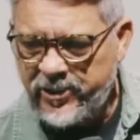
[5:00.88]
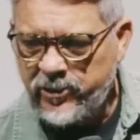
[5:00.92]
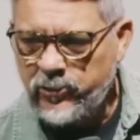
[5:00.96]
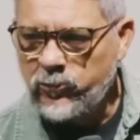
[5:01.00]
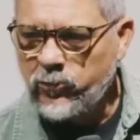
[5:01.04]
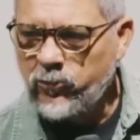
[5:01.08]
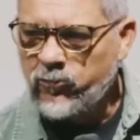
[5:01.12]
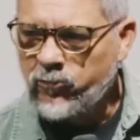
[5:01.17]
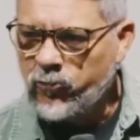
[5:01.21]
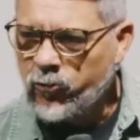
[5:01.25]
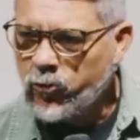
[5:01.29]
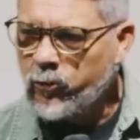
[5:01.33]

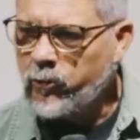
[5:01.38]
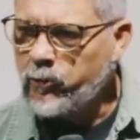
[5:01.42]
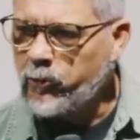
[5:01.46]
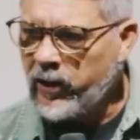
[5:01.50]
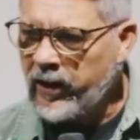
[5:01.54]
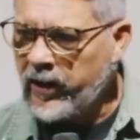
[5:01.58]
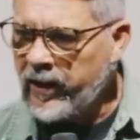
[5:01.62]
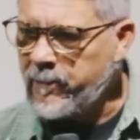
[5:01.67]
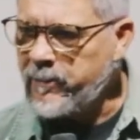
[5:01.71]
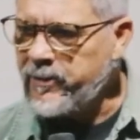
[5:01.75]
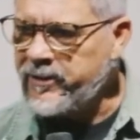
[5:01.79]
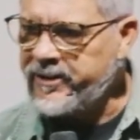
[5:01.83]
Se não
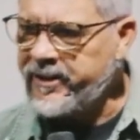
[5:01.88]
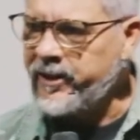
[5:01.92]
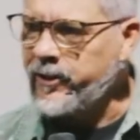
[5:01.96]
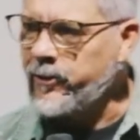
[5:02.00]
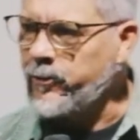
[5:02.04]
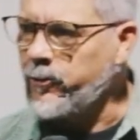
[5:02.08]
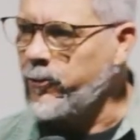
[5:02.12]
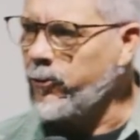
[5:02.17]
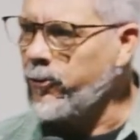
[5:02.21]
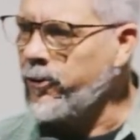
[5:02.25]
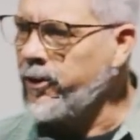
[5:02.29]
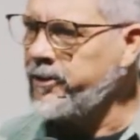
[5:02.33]
for pela
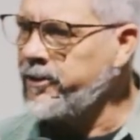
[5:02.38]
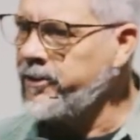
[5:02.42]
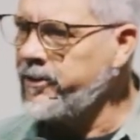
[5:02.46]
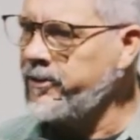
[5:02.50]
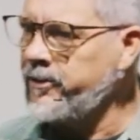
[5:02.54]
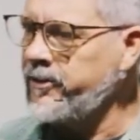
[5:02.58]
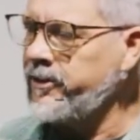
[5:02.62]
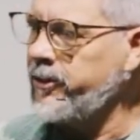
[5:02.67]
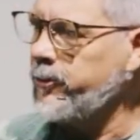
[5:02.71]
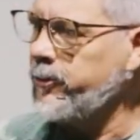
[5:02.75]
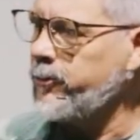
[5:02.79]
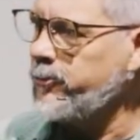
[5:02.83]

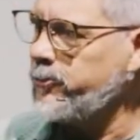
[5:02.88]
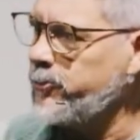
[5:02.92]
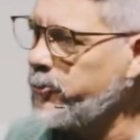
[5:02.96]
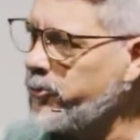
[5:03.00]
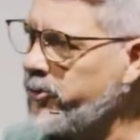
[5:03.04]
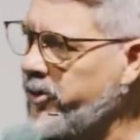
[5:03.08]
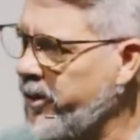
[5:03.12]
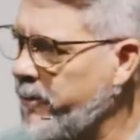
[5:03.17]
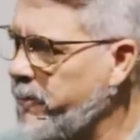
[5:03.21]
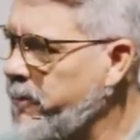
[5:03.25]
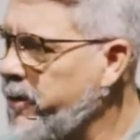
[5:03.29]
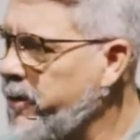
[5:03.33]
misericórdia de Deus